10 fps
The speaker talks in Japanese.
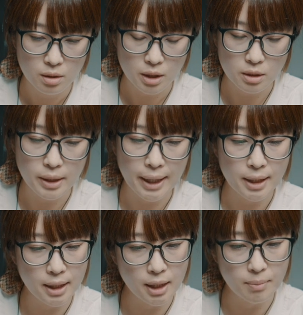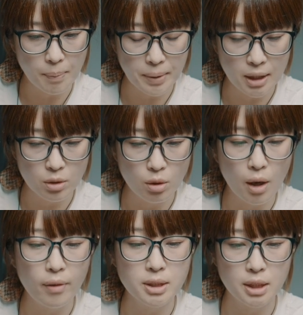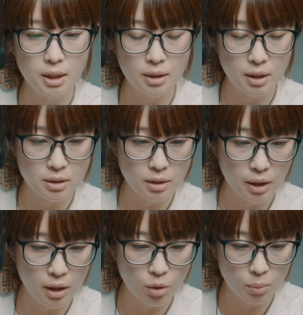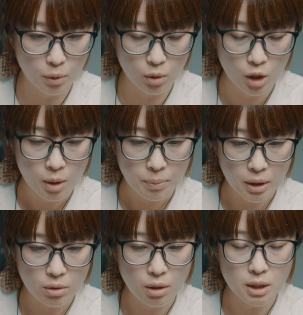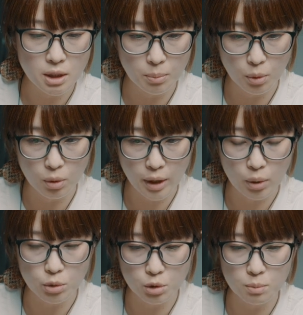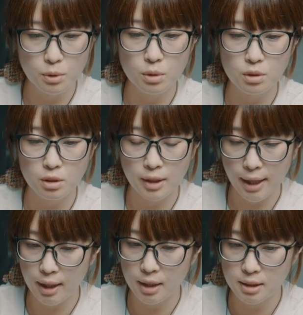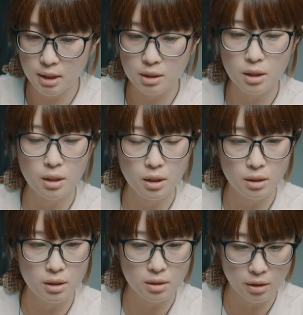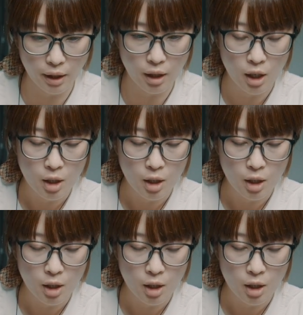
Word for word: で次に、まあ、ピント合わせなんですけれどもピント合わせも結構スムーズで静かなんですね、